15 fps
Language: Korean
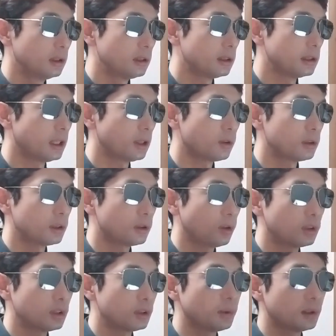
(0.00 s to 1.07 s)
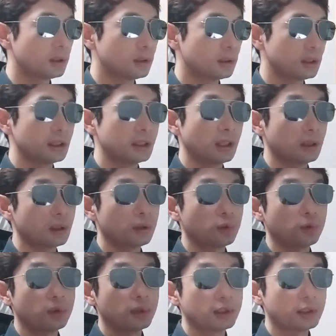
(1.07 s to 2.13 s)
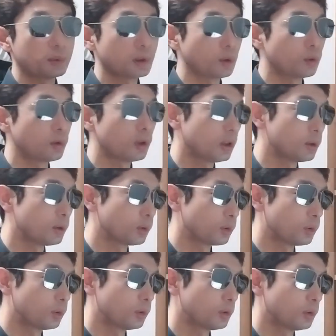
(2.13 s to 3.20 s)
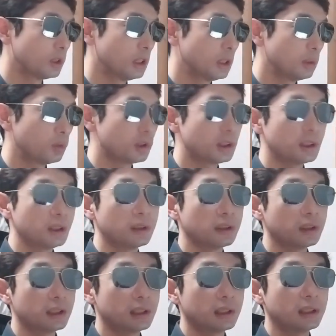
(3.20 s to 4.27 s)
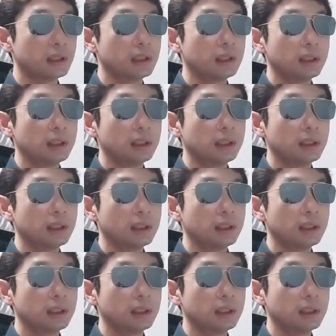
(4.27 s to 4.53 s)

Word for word: 이 사건이 터지면은 기사가 또 페이스북에 올라오고, 뭐 지인들이